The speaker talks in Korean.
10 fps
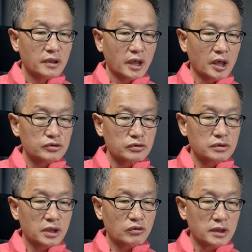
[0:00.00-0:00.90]

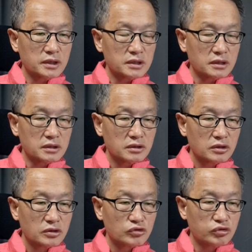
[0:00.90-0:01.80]
한국은행 관계자는
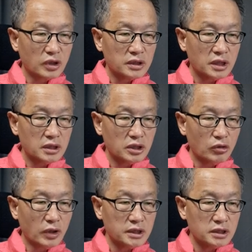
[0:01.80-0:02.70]
국왕이나
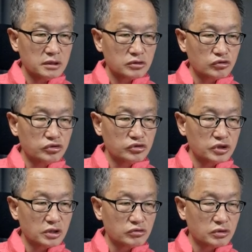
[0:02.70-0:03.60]
여왕이 있는
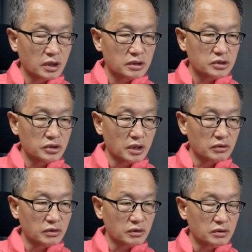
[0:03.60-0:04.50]
군주제 국가를
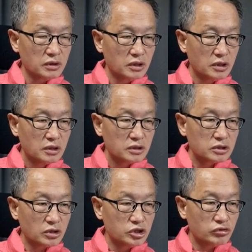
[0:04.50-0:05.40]
제외하고는
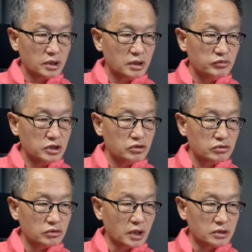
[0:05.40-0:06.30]
선진화된
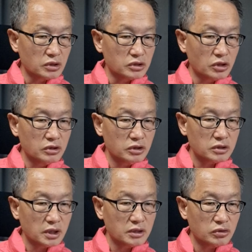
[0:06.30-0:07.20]
민주국가에서
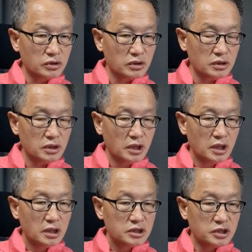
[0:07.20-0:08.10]
현역 대통령을
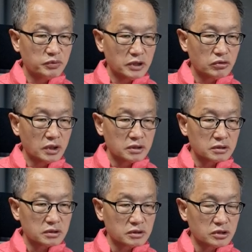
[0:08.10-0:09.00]
집회도안으로
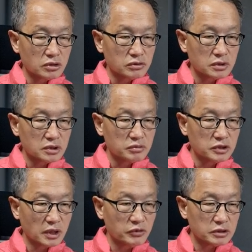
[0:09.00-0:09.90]
쓴 경우는
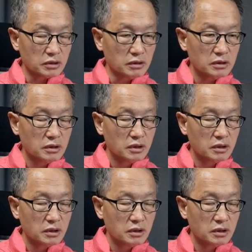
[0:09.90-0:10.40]
드물다면서